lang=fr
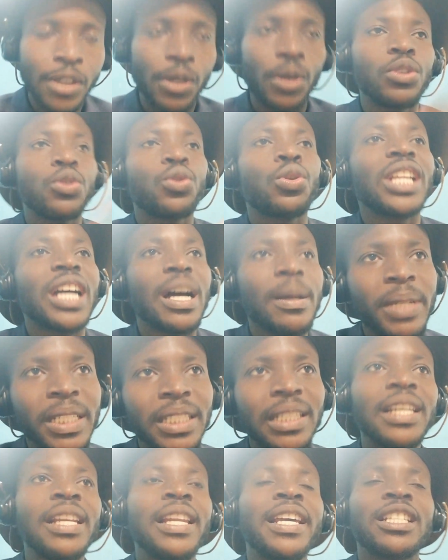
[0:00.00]
Alors, cet
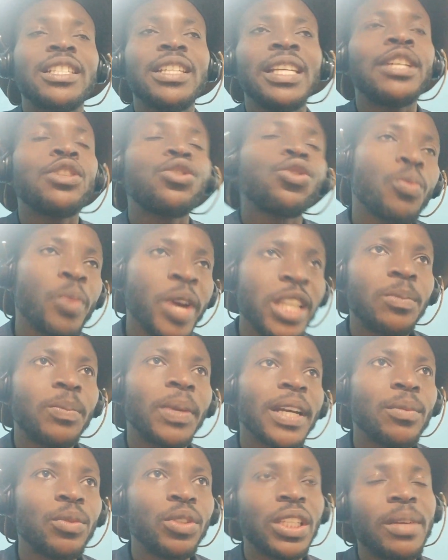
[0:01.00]
arbitre, il est, il est sûrement
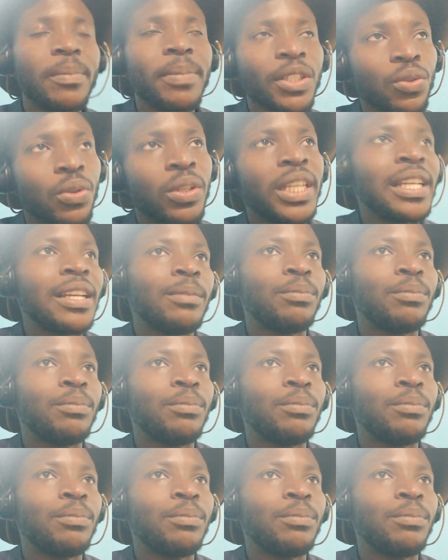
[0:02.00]
expérimenté parce que là,